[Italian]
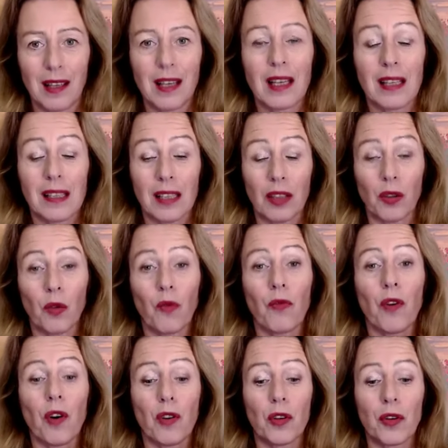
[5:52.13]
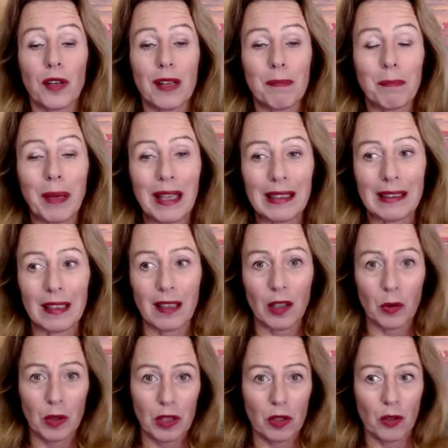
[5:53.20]
Se non voglio ripetere
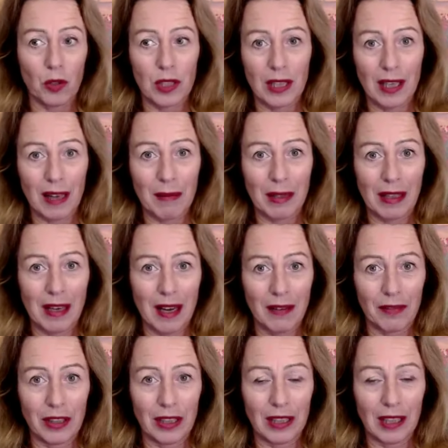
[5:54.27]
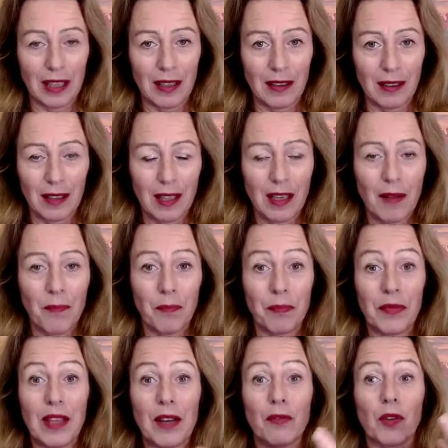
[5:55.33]
questo schema nella vita,
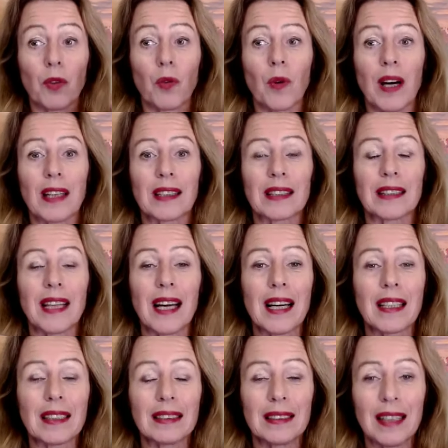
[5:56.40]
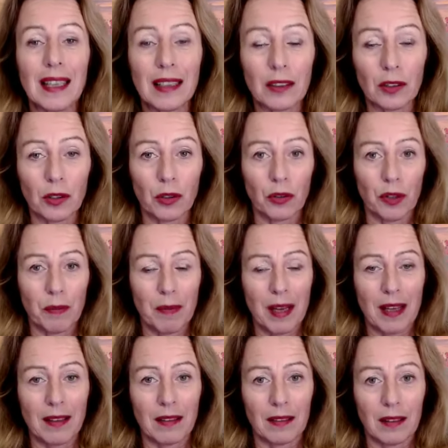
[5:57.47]
devo guardare dentro di
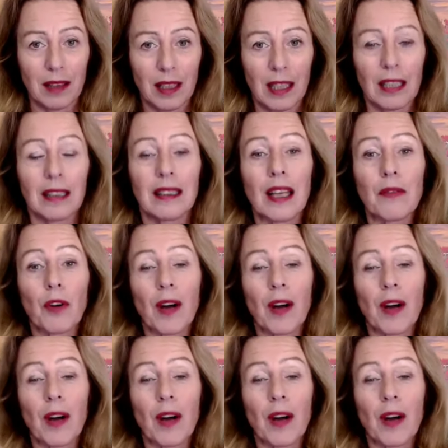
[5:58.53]
me, devo